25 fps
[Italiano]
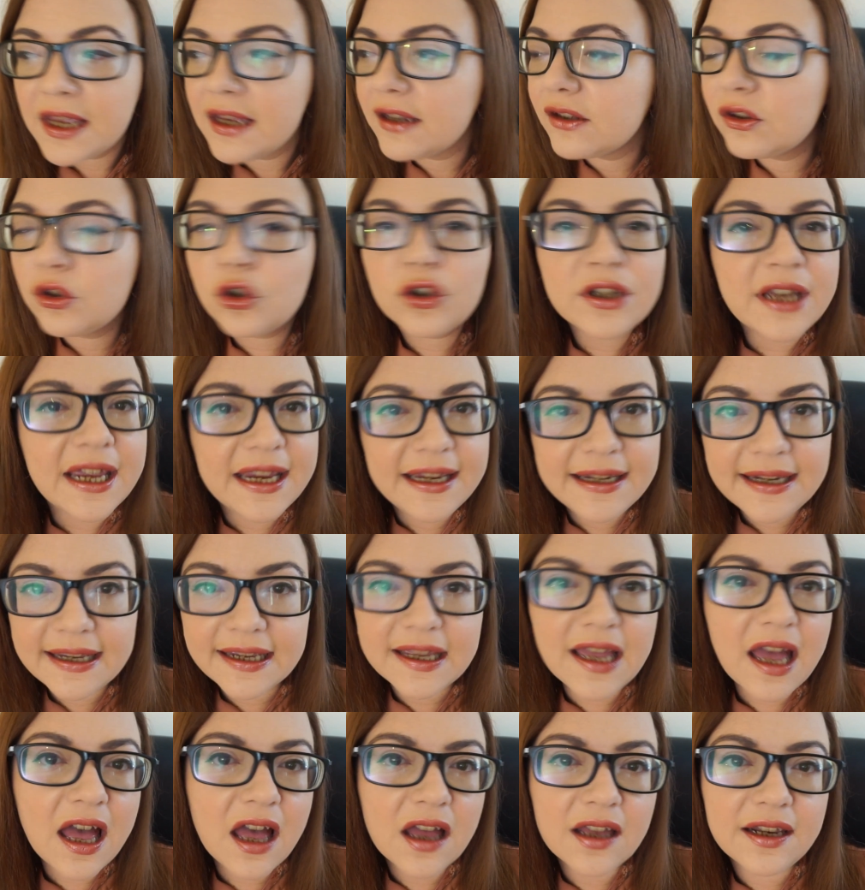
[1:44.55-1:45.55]
non è
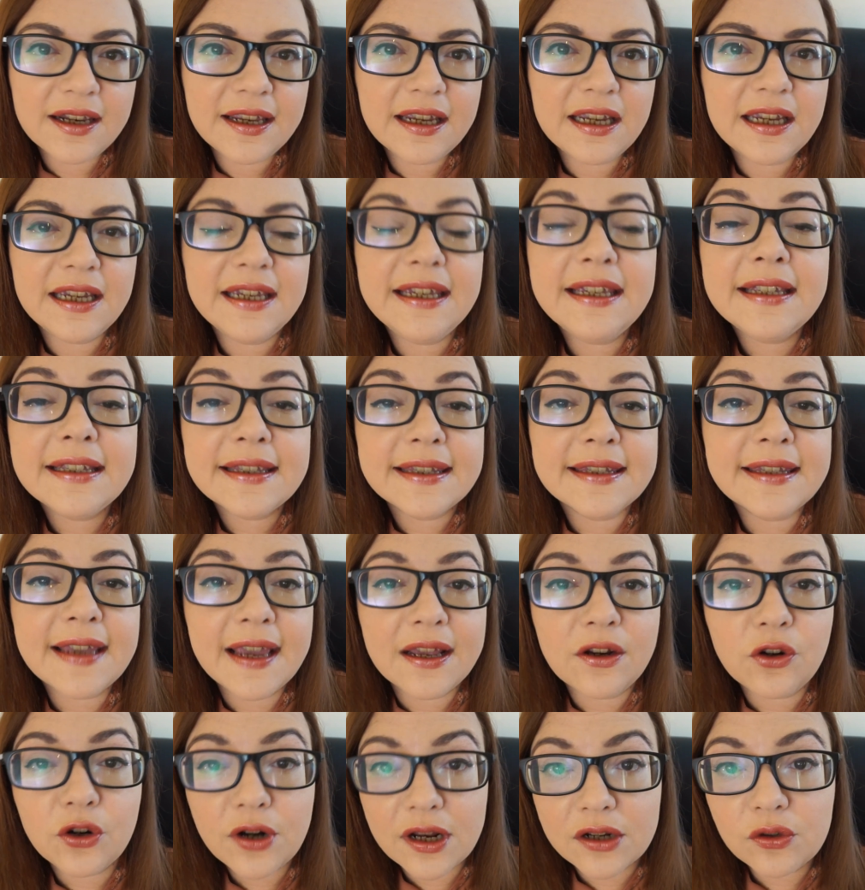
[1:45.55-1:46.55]
illegale, in sé
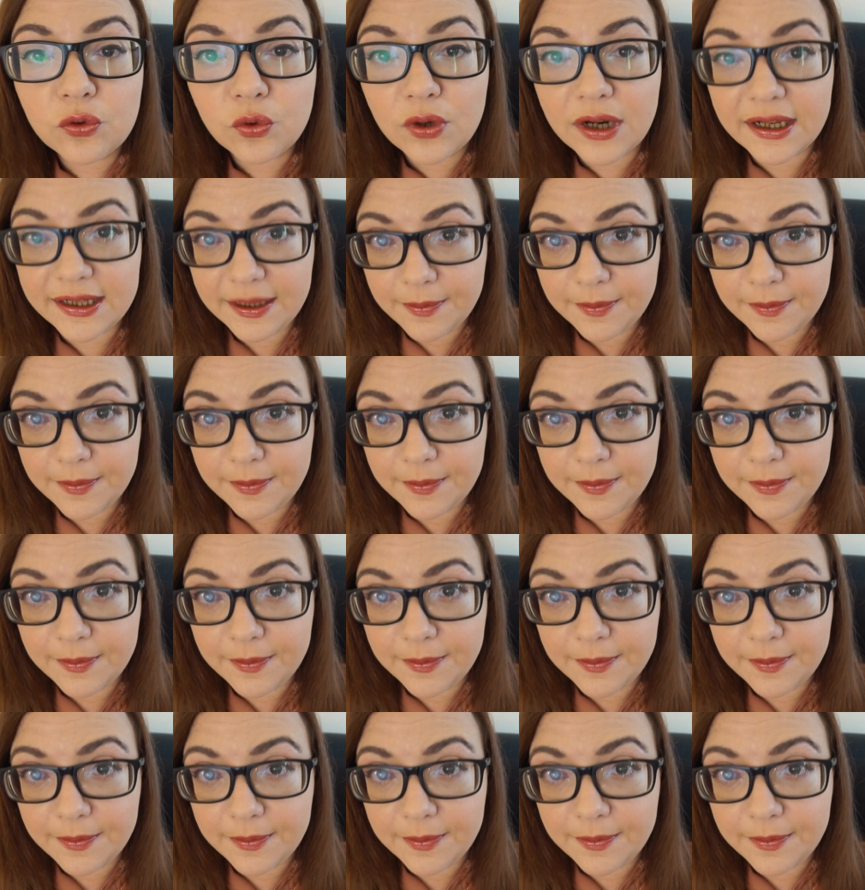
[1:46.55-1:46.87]
non ha nulla